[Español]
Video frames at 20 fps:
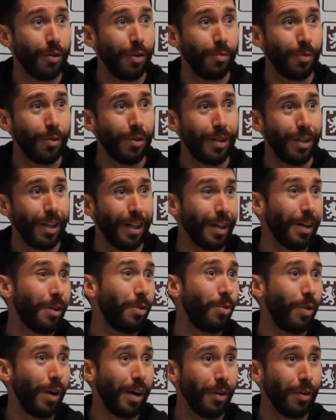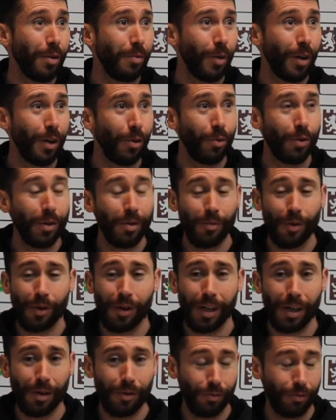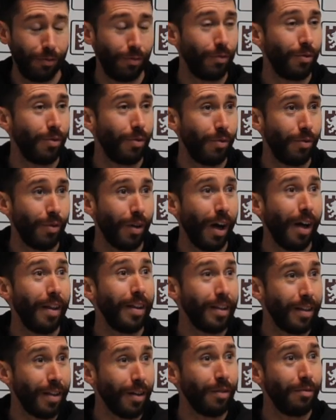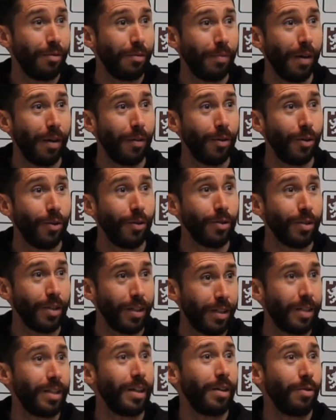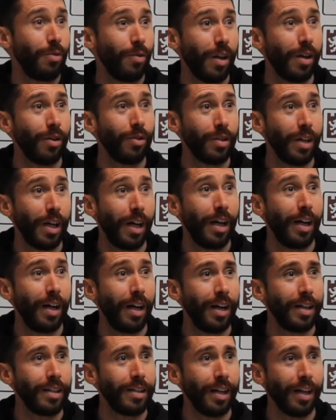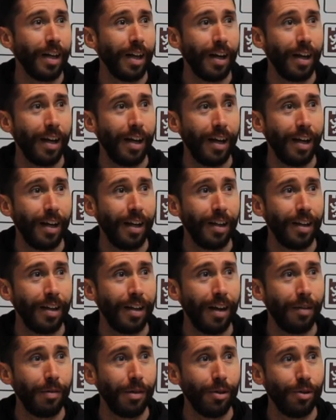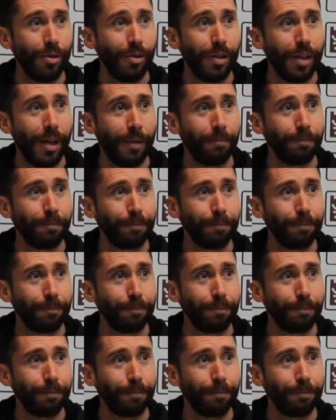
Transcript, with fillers: como si tiene que jugar como en el último día un, cadete como Pablo Oses y ayudarnos a, sacar la victoria